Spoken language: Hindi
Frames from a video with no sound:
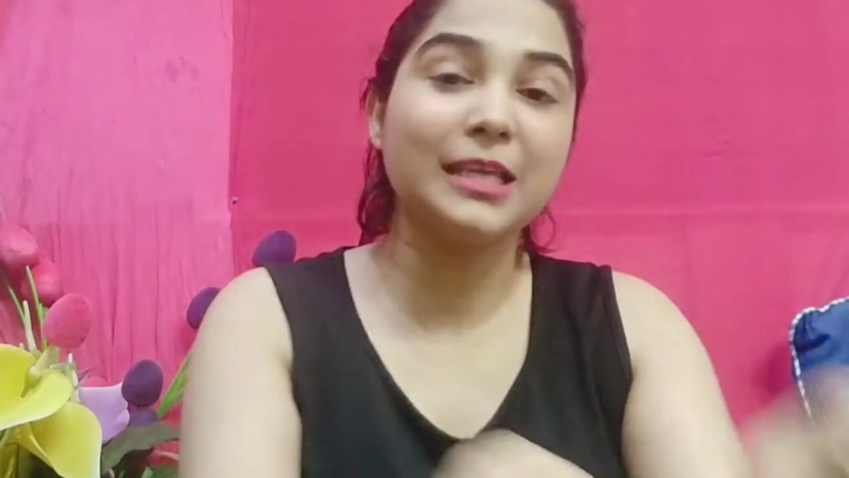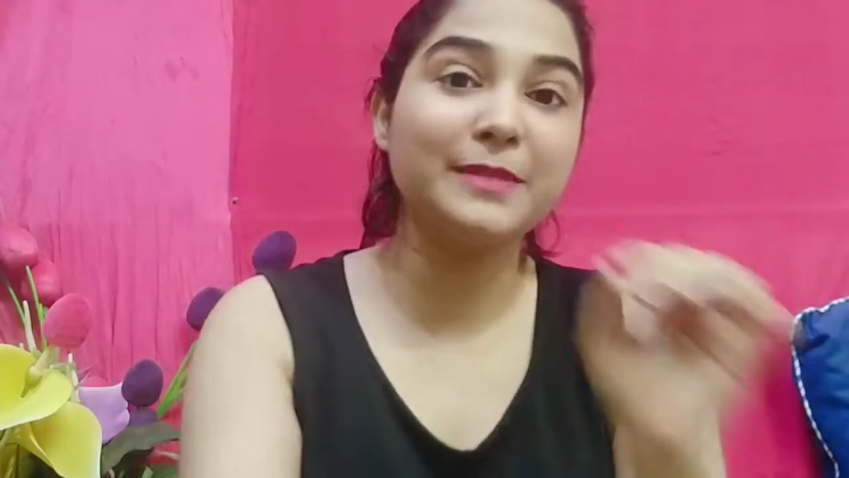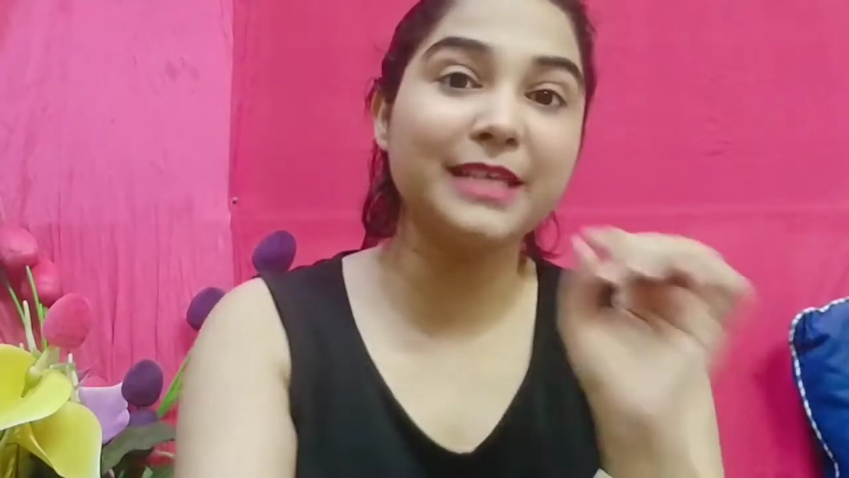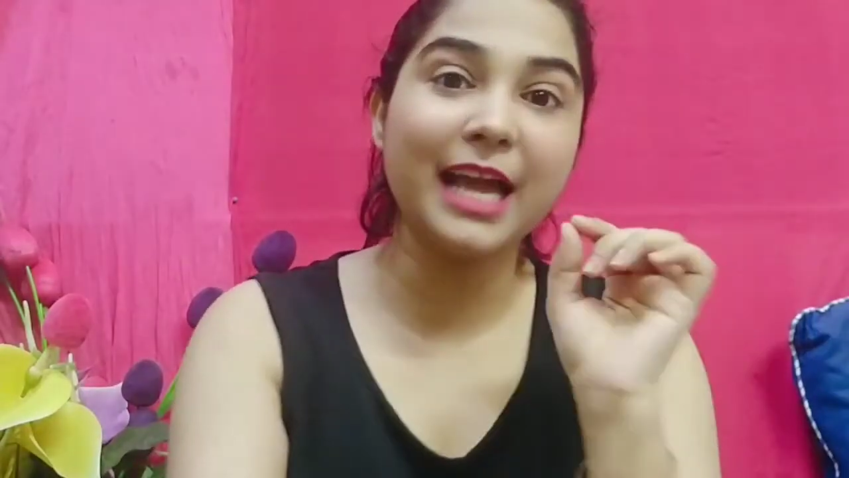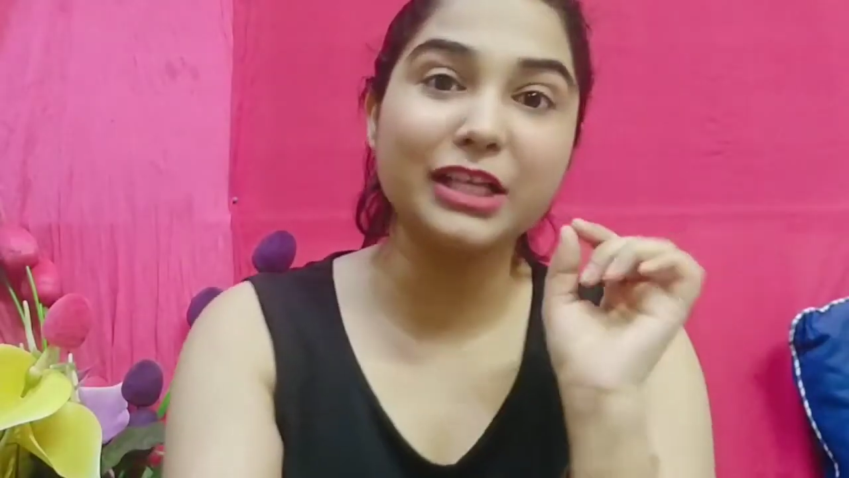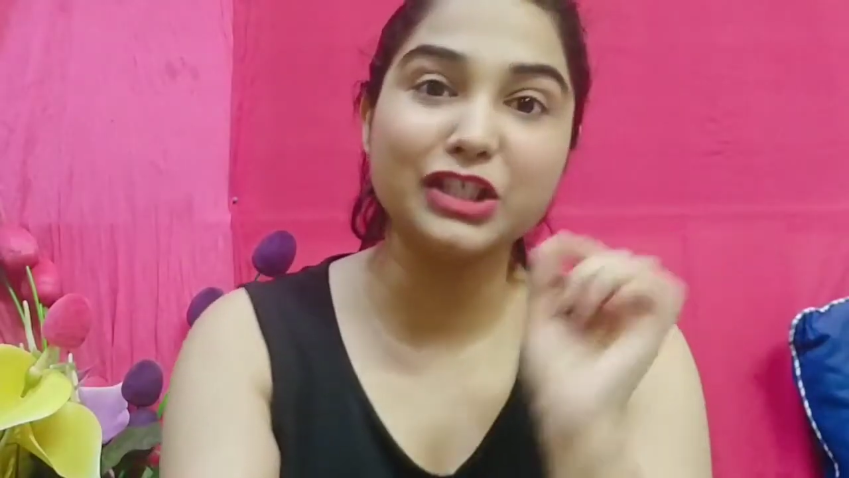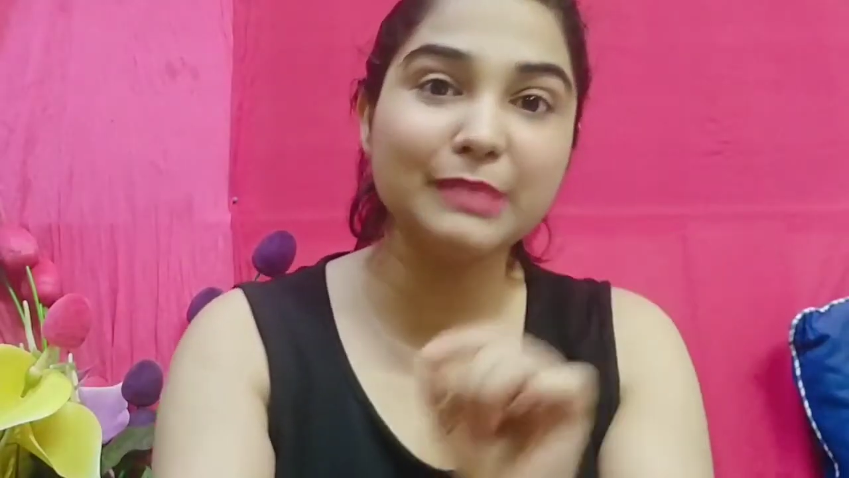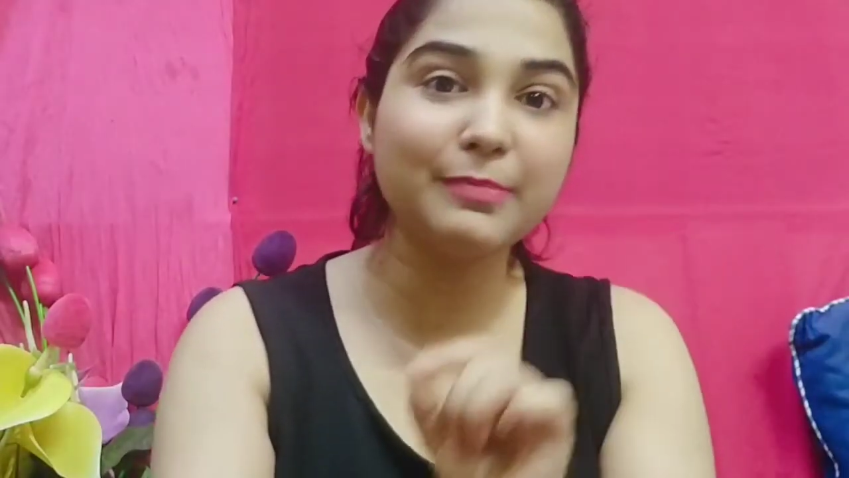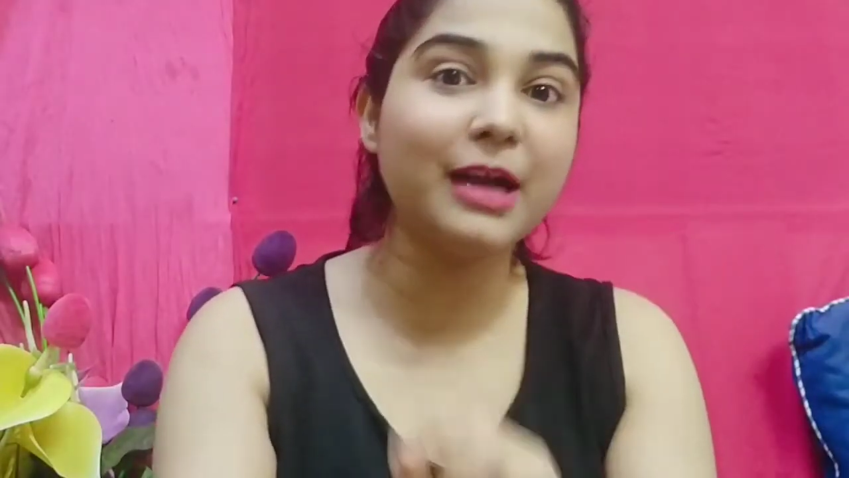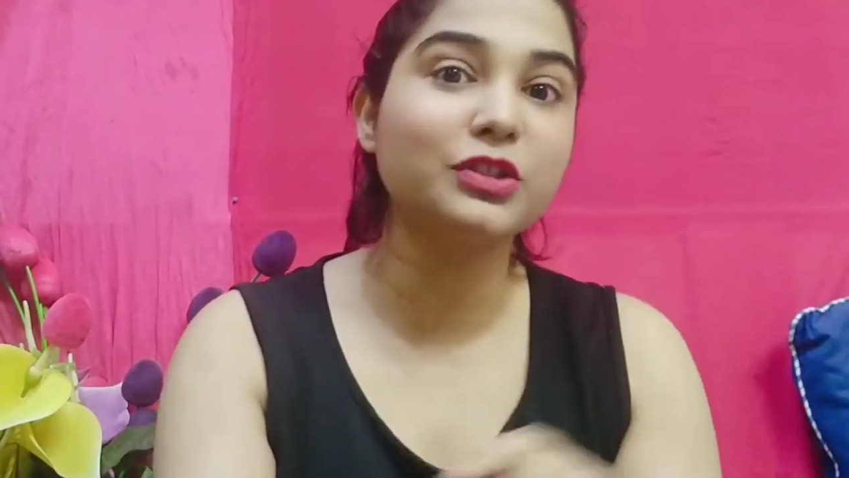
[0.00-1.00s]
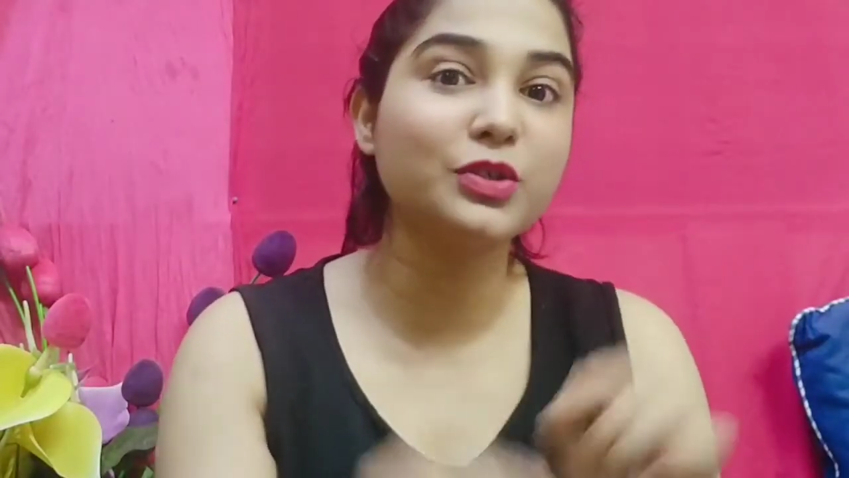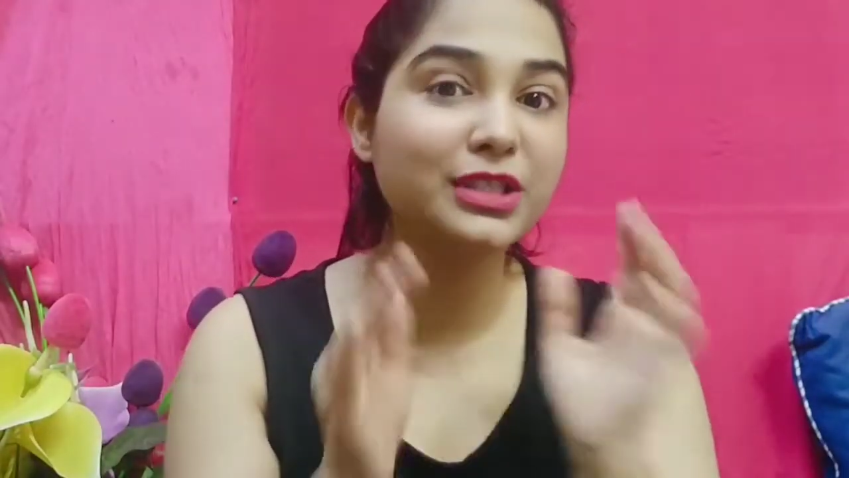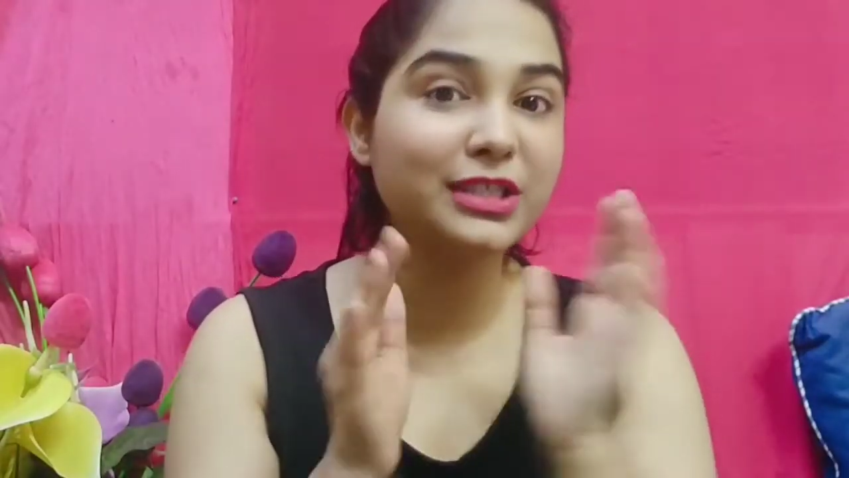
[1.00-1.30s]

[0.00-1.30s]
सबसे अच्छी बात जो